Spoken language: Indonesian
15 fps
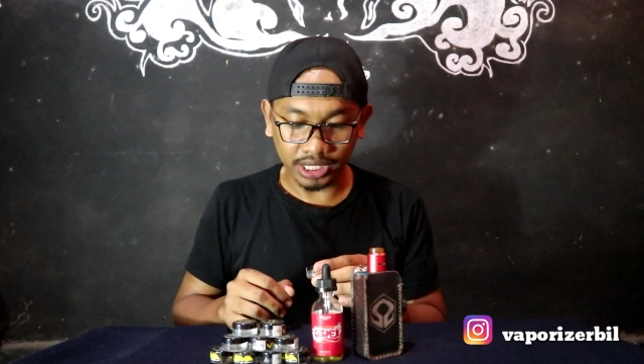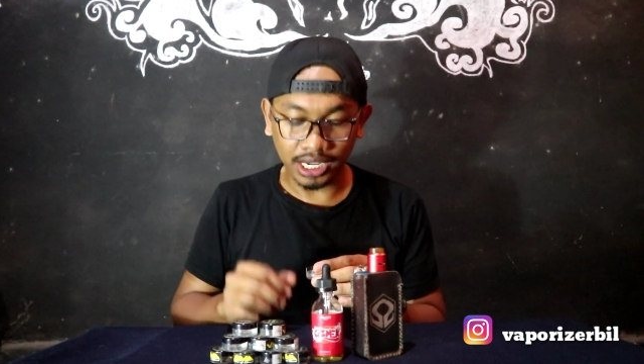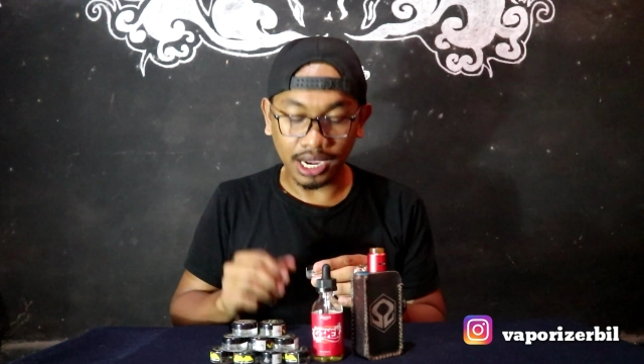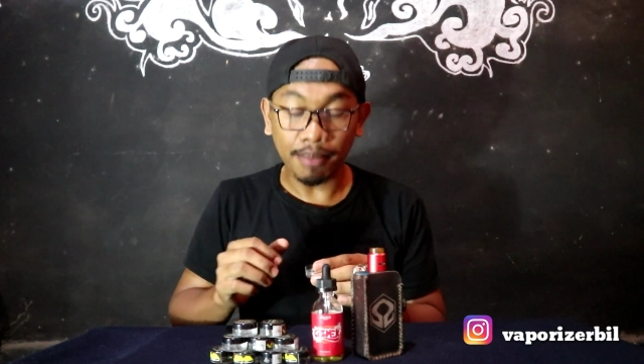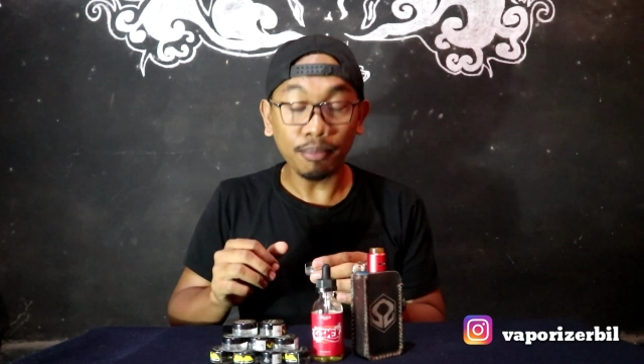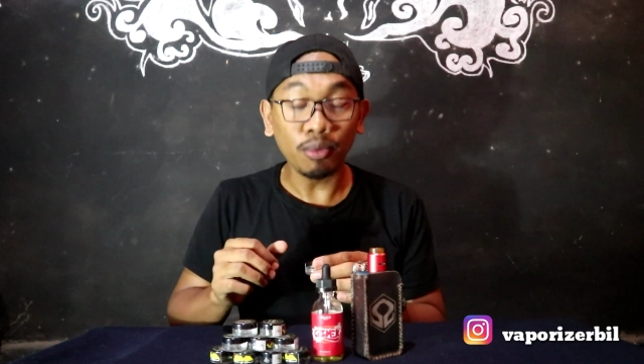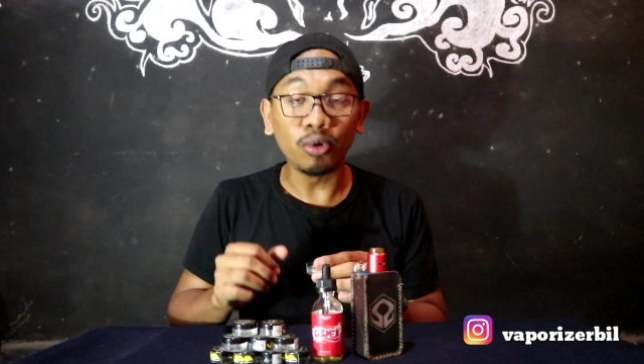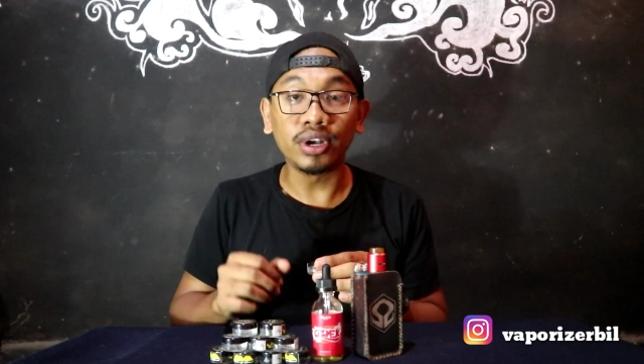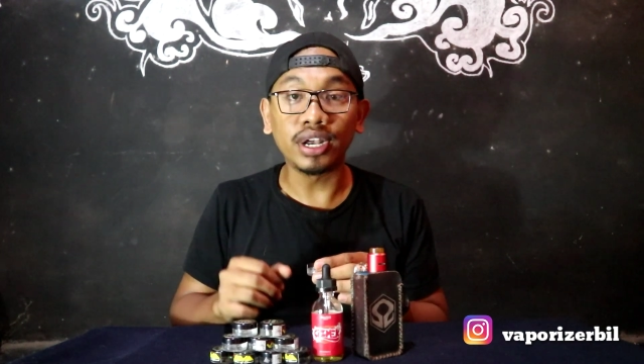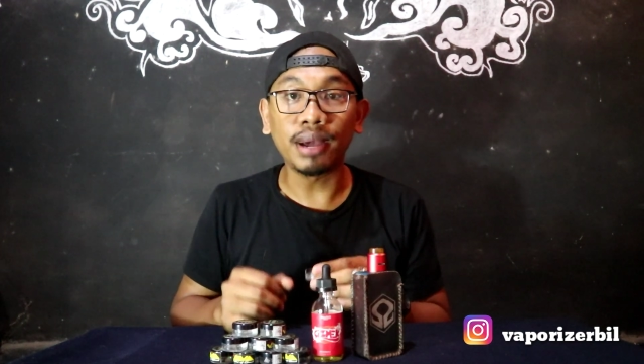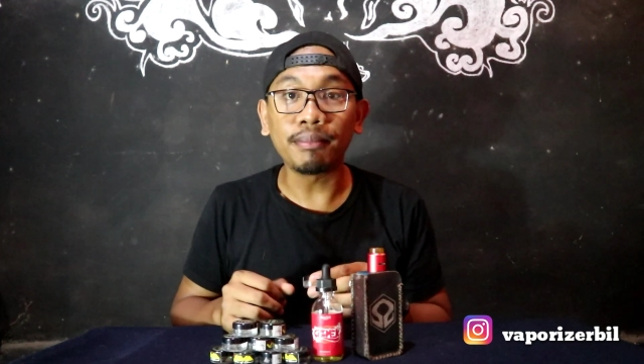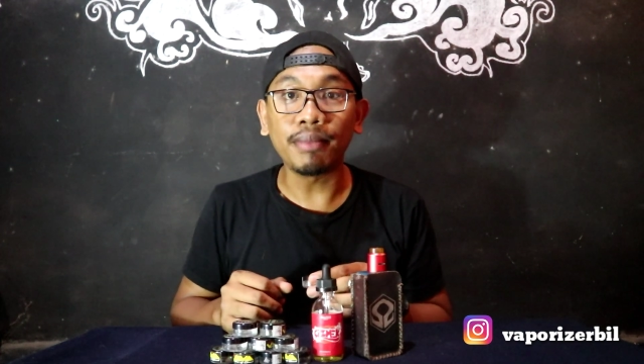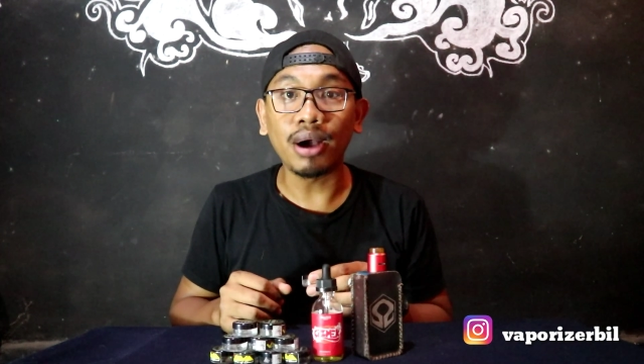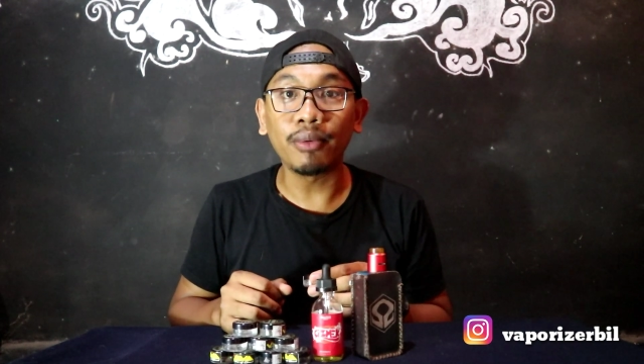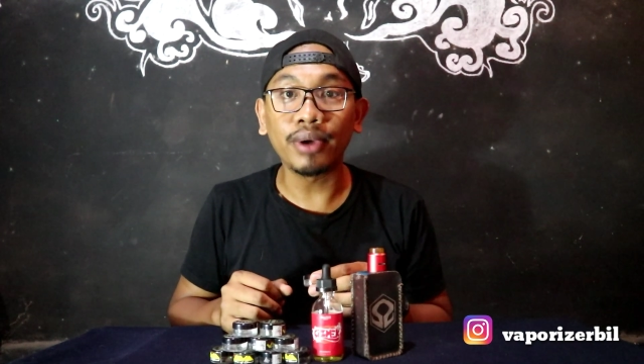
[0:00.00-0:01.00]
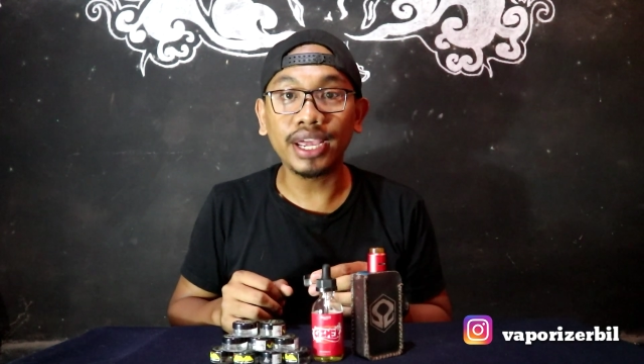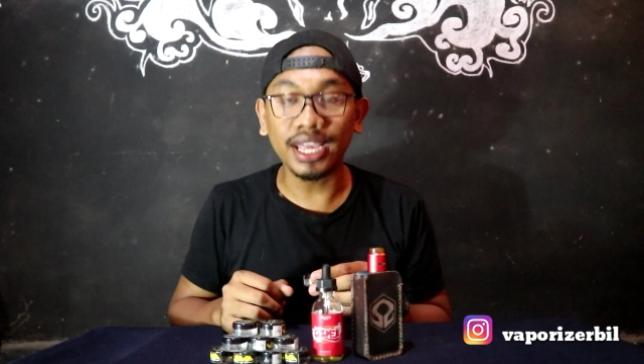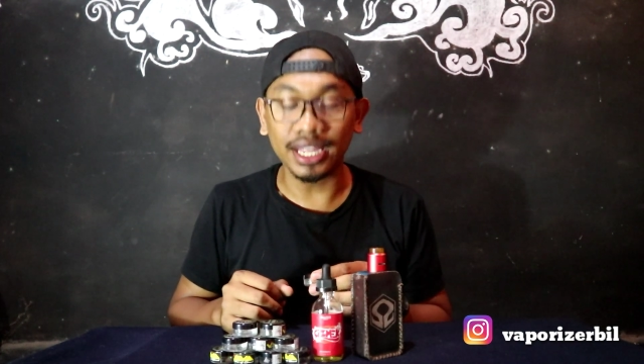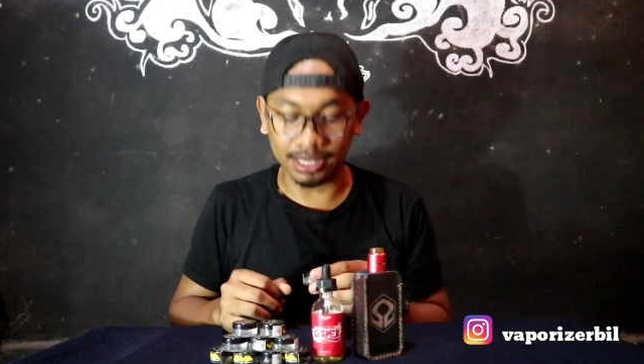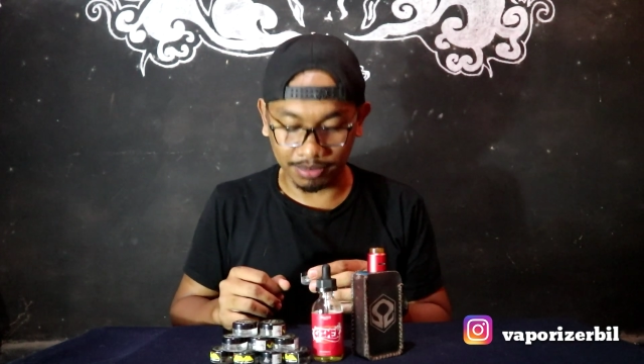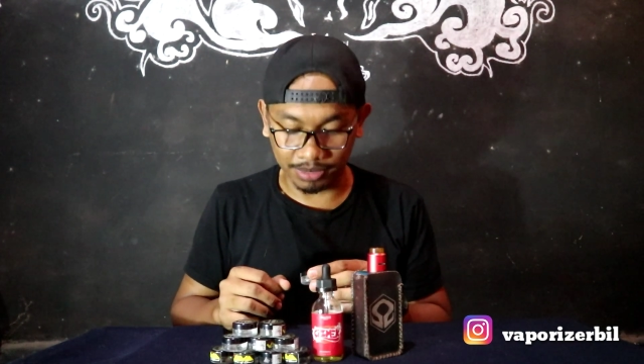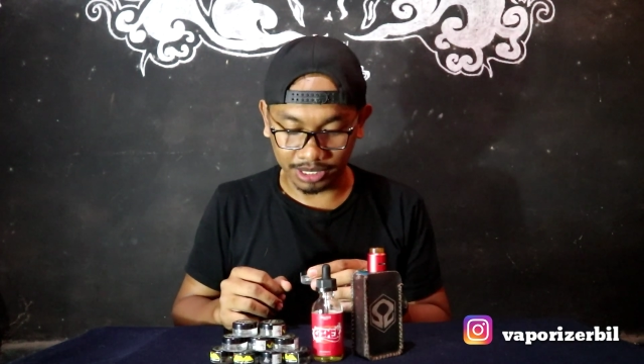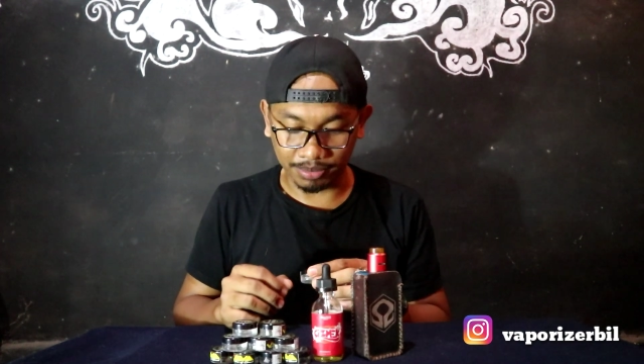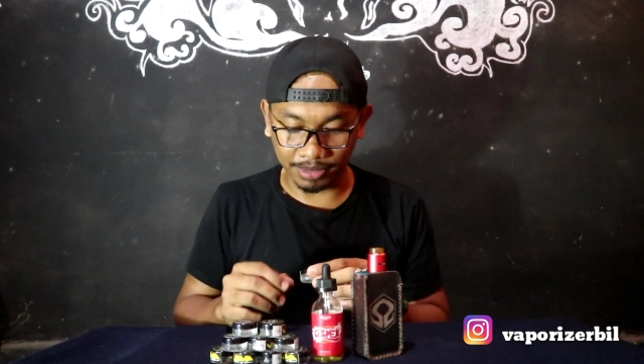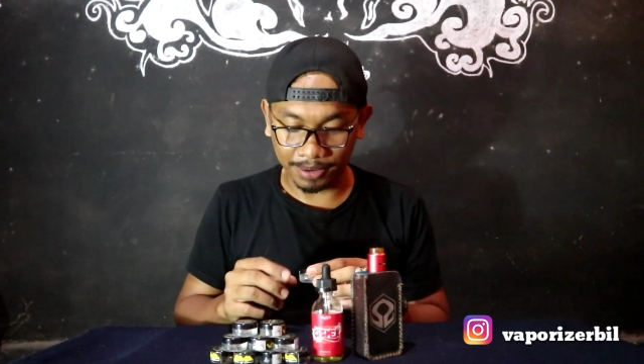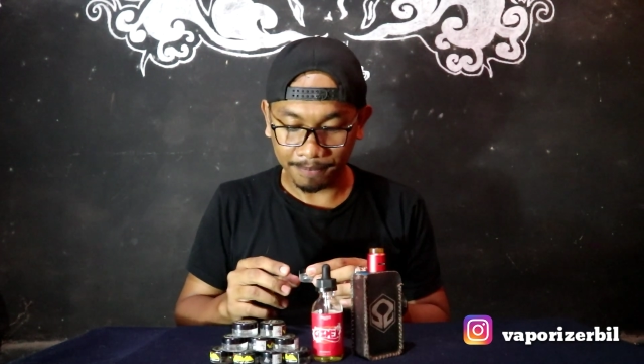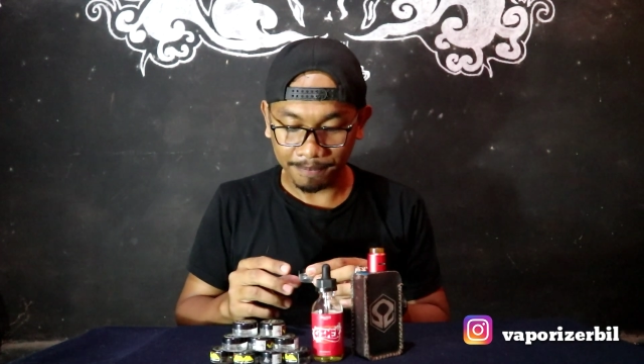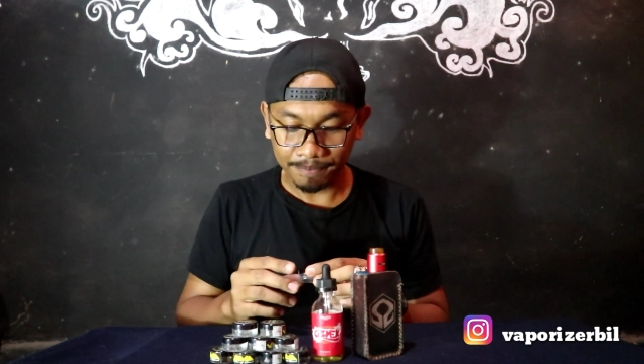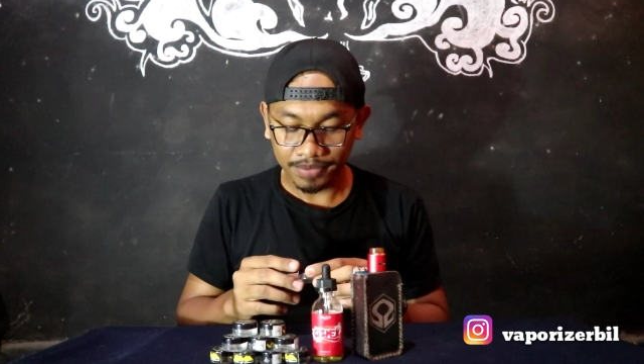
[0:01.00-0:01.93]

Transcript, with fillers: 36 AWG, teman-teman.